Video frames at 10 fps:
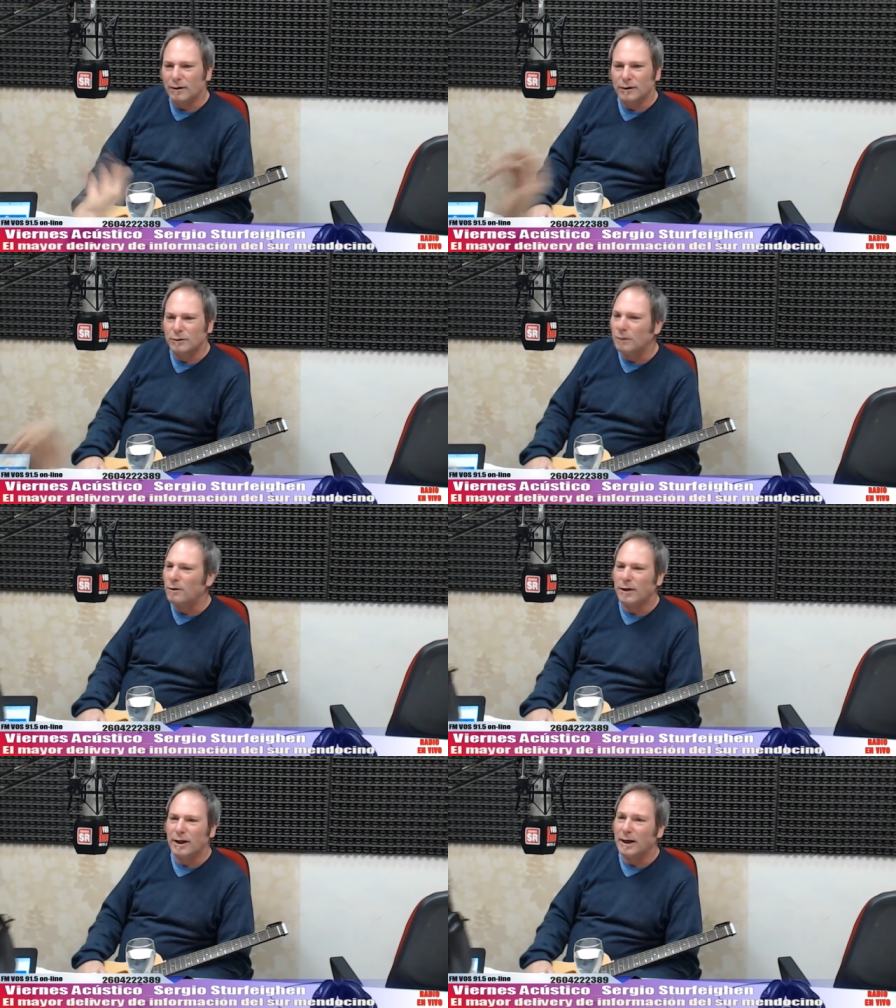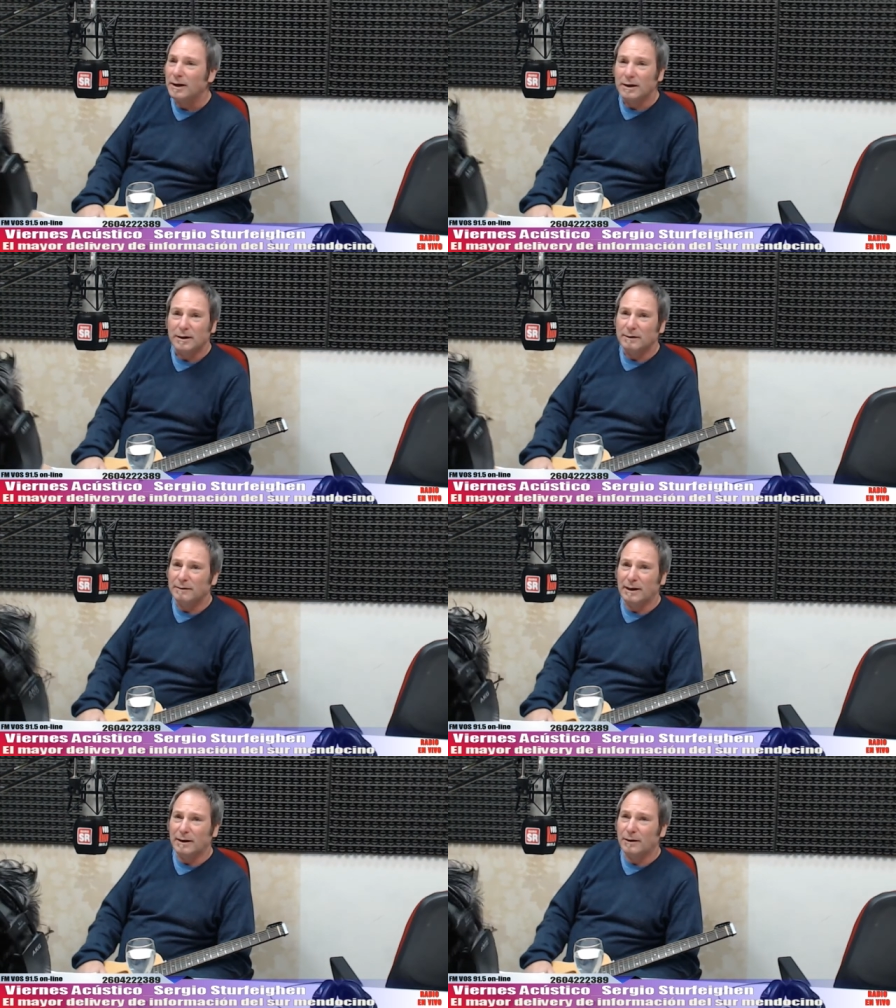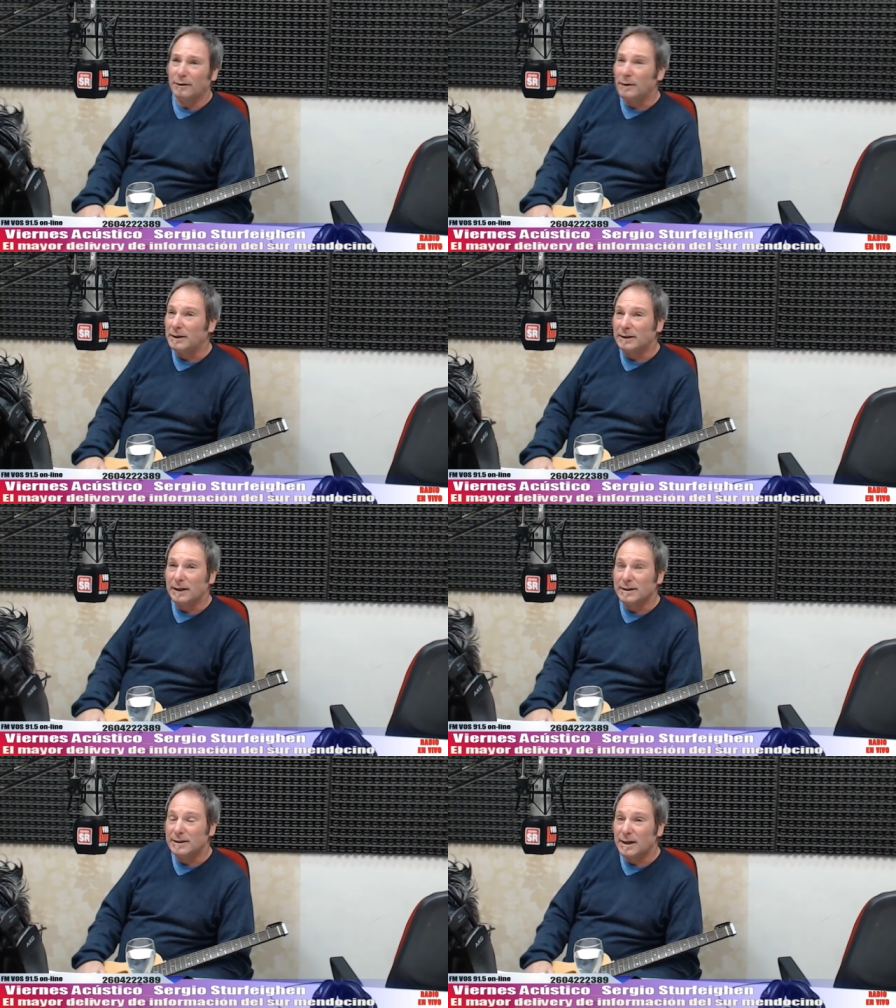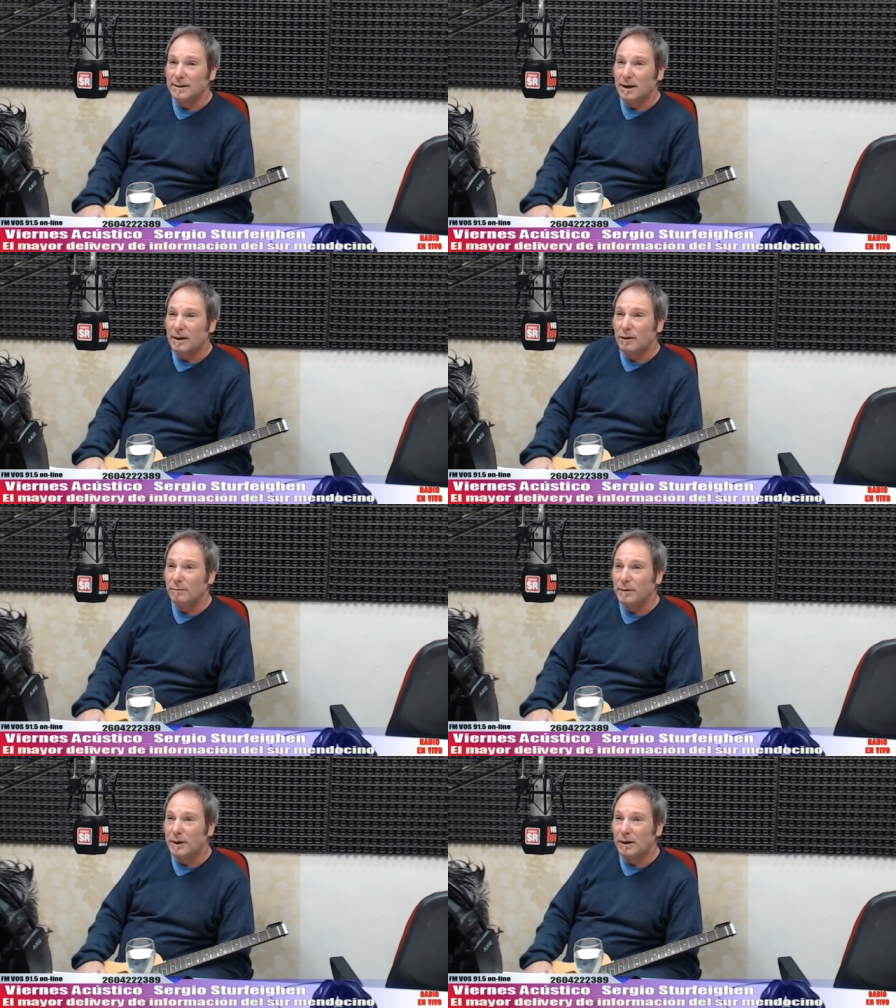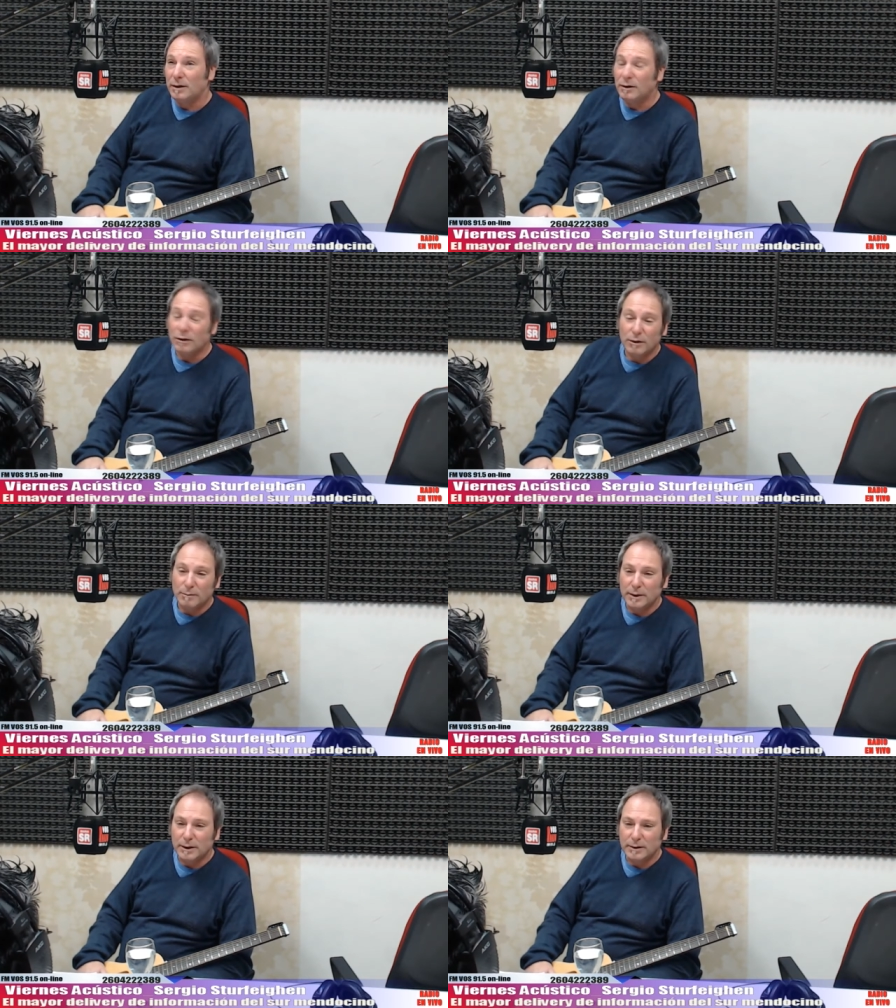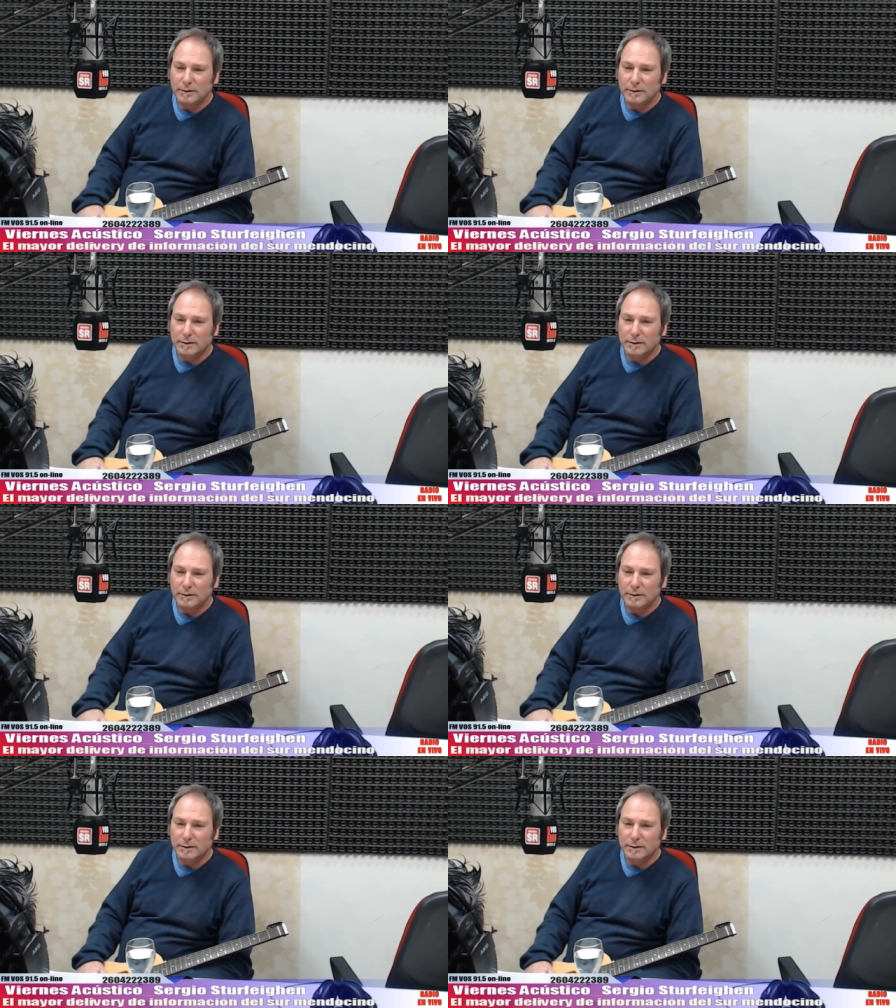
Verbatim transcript: ahora Estuvimos de, del 96 al 2002, 2000.